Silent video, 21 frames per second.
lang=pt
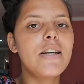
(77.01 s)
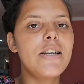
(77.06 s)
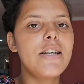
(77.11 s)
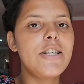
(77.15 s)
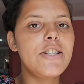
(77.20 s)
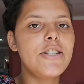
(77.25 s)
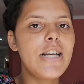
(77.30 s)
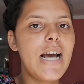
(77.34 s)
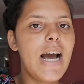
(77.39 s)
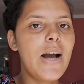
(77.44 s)

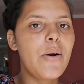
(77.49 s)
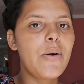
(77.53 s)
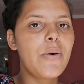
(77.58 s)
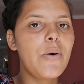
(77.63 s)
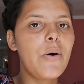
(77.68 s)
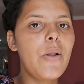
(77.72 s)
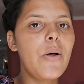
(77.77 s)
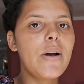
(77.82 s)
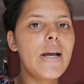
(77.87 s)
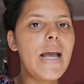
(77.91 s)
E já
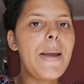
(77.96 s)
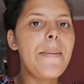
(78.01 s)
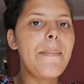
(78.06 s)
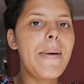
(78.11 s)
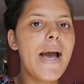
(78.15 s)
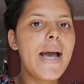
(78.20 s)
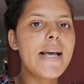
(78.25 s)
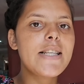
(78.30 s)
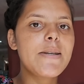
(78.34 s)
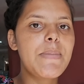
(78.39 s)
coloquei
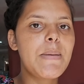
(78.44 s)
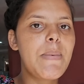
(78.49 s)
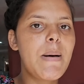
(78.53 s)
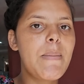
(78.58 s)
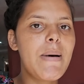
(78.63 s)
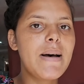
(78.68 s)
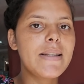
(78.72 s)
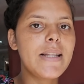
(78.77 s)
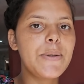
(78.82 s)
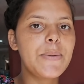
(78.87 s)
mais pra
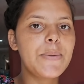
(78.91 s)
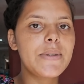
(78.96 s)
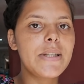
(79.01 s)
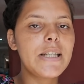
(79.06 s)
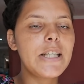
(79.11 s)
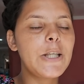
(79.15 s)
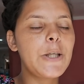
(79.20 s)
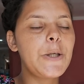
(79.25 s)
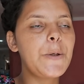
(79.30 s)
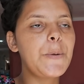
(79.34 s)
bater no
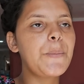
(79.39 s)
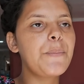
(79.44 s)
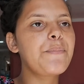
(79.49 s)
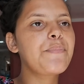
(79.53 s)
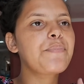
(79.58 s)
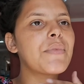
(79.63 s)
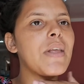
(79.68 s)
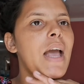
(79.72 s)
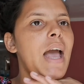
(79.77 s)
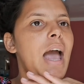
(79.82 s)

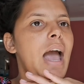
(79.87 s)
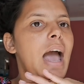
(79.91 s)
tanquinho.